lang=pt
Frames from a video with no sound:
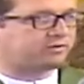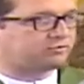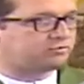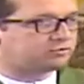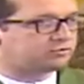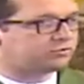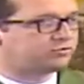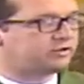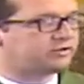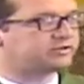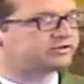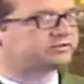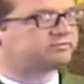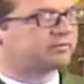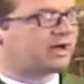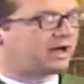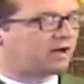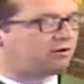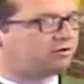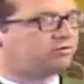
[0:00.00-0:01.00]
um juiz
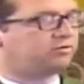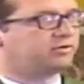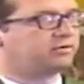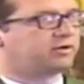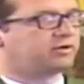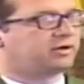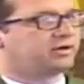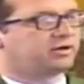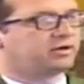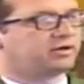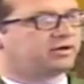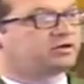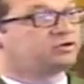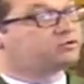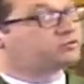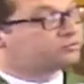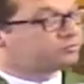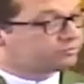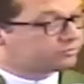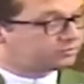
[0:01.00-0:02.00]
mau,
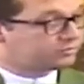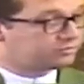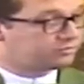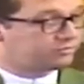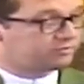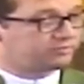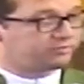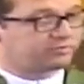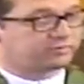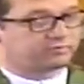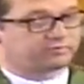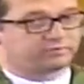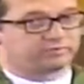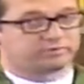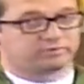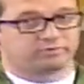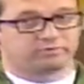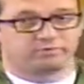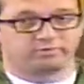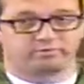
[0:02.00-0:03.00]
injusto,
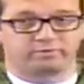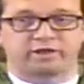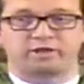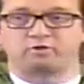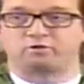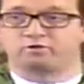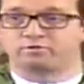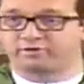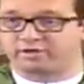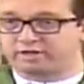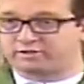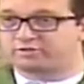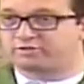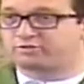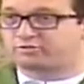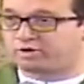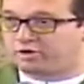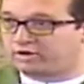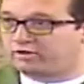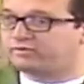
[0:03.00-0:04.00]
bem
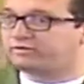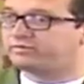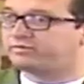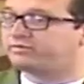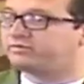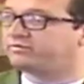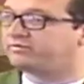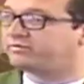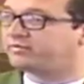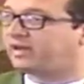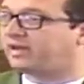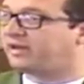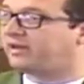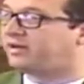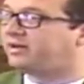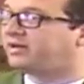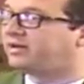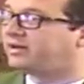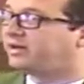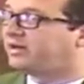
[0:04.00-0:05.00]
contraditório, né?
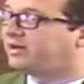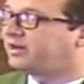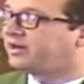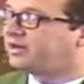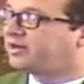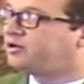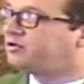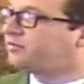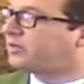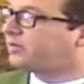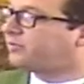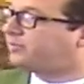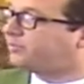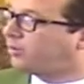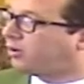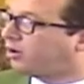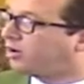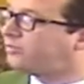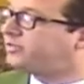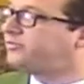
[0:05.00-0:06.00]
e uma
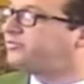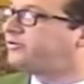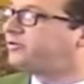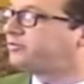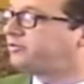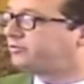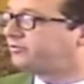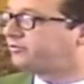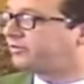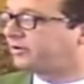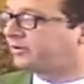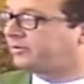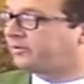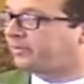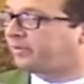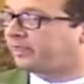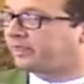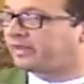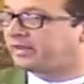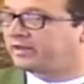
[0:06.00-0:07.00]
pobre viúva.
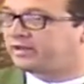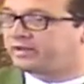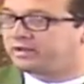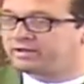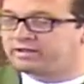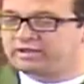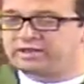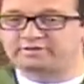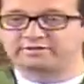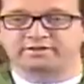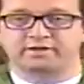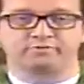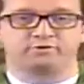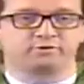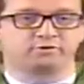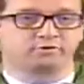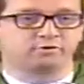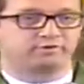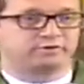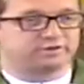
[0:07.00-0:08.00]
E esta
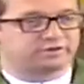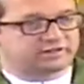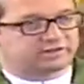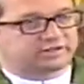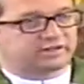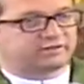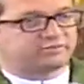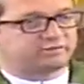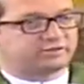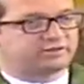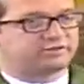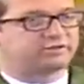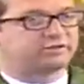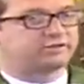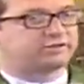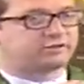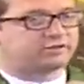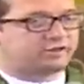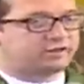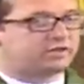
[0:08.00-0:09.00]
viúva, de tanto
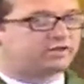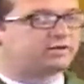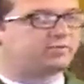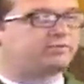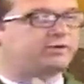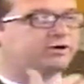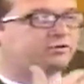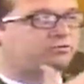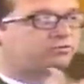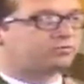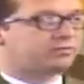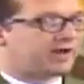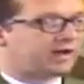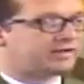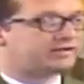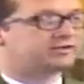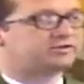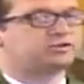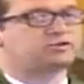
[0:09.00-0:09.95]
insistir e perturbar esse